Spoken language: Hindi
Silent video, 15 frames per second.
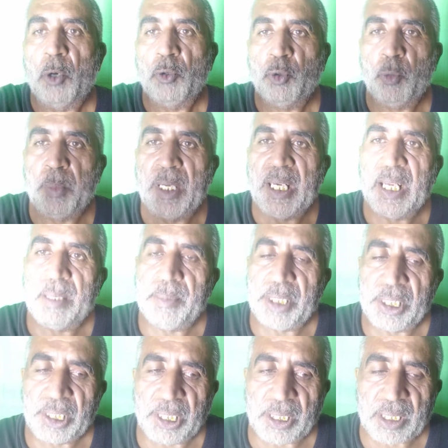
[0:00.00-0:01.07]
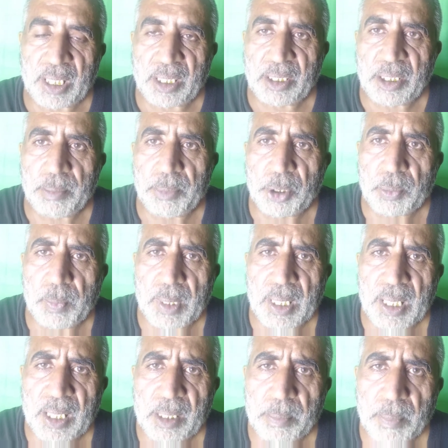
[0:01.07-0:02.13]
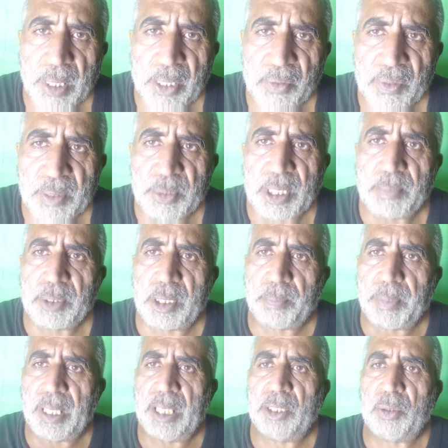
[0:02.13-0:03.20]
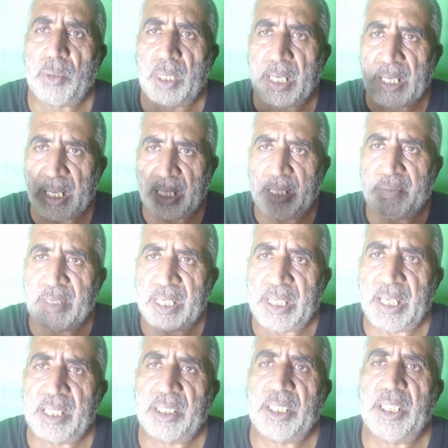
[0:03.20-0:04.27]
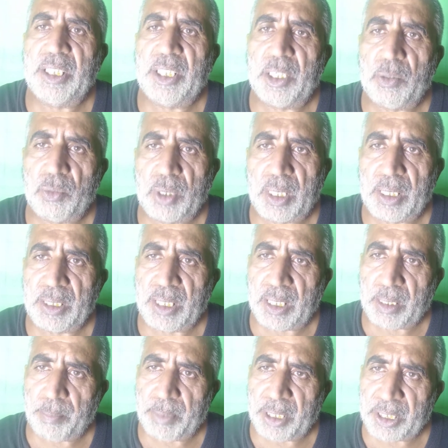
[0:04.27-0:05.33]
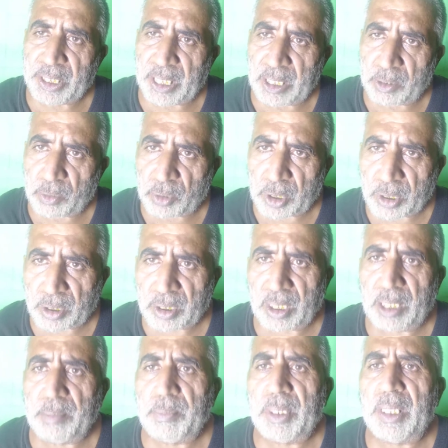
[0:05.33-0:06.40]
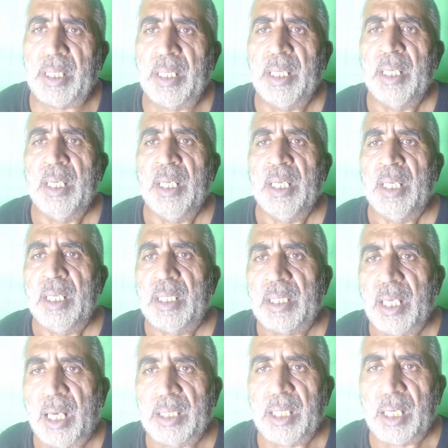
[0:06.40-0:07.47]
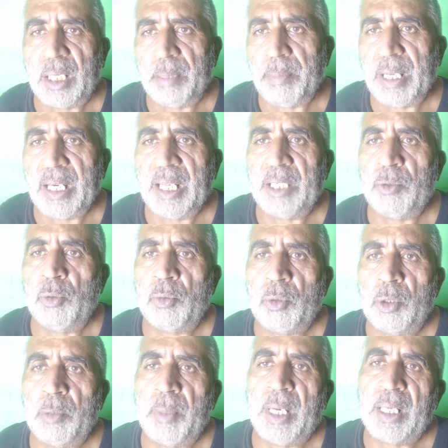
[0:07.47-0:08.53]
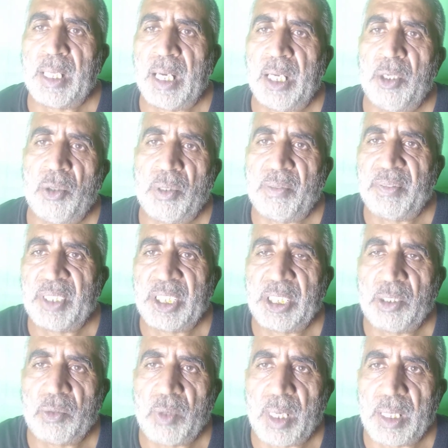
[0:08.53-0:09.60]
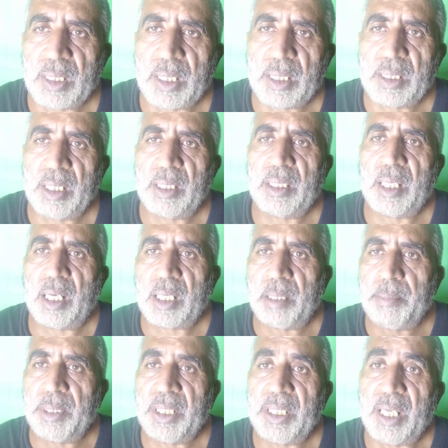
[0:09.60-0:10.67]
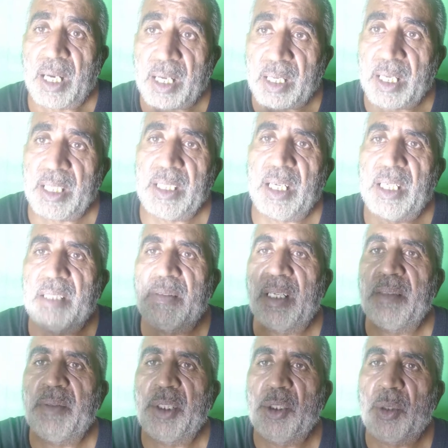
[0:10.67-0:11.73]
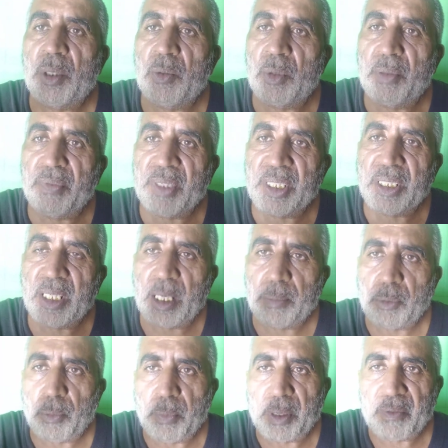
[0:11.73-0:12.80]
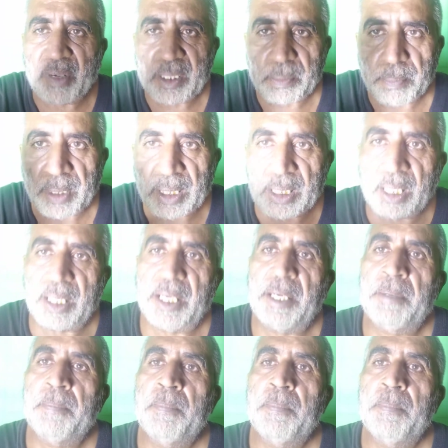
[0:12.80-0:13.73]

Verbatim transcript: बिल्लाशीतानजीम बसमीम सबसे पहले तो नए आने वाले नाजरन से गुजारिश है कि मेरे चैनल को सब्सक्राइब करें साथ लगे बेल आइकॉन को दबा के आल नोटिफिकेशन को ऑन कर दें ताकि मेरी हर नई आने वाली वीडियो का नोटिफिकेशन आपको बर वक्त मिलता रहे